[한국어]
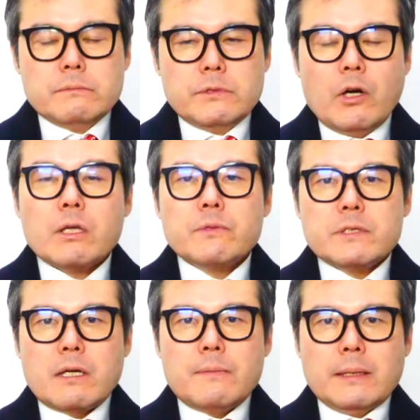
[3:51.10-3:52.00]
영입
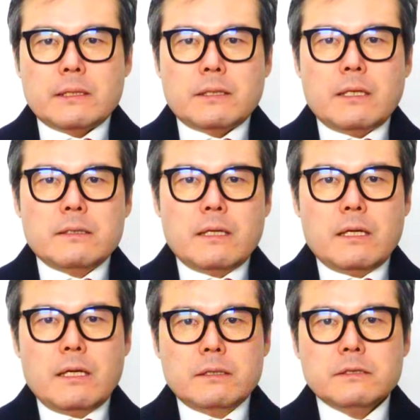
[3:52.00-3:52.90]
의사를 받았다는
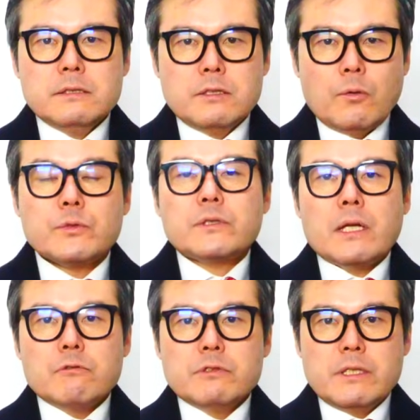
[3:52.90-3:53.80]
얘기는 이제
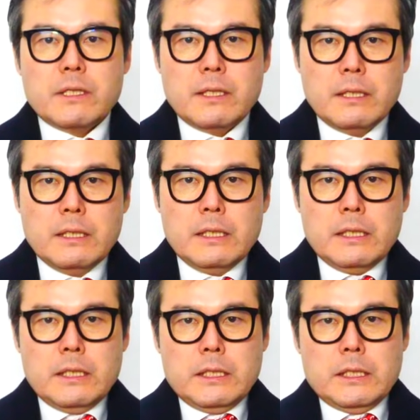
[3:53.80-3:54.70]
없었다라고 이제
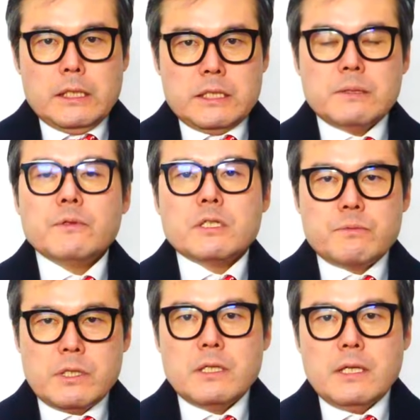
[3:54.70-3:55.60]
12월 어,
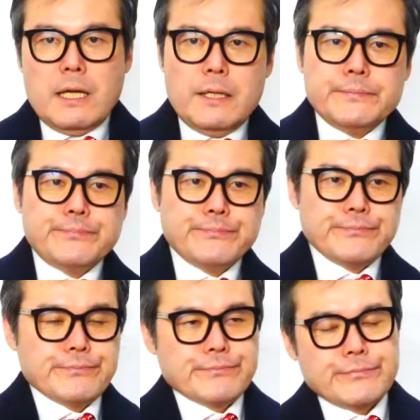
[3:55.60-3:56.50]
27일 날
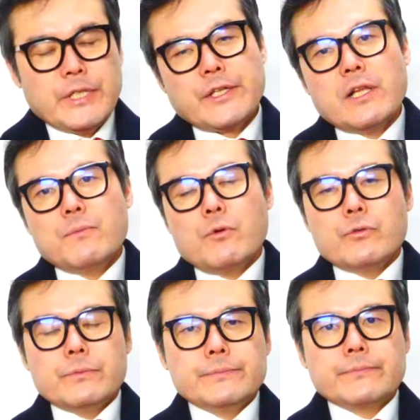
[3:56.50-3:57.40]
음, 세계일보
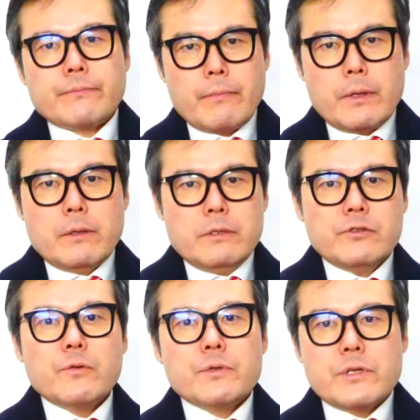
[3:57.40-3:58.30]
어,
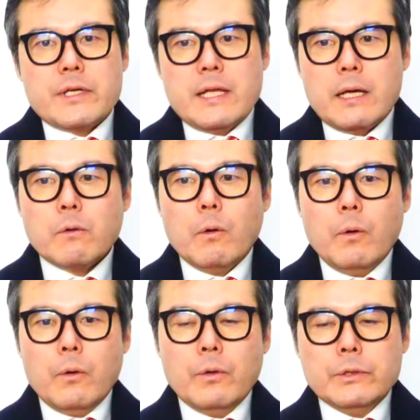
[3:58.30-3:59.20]
인터뷰에서
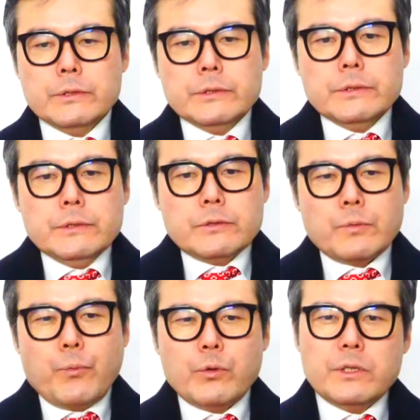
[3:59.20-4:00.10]
얘기했고
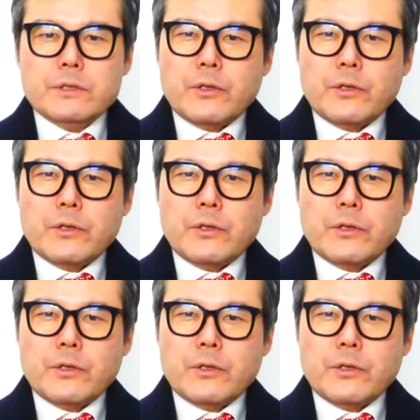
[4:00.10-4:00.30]
또 본인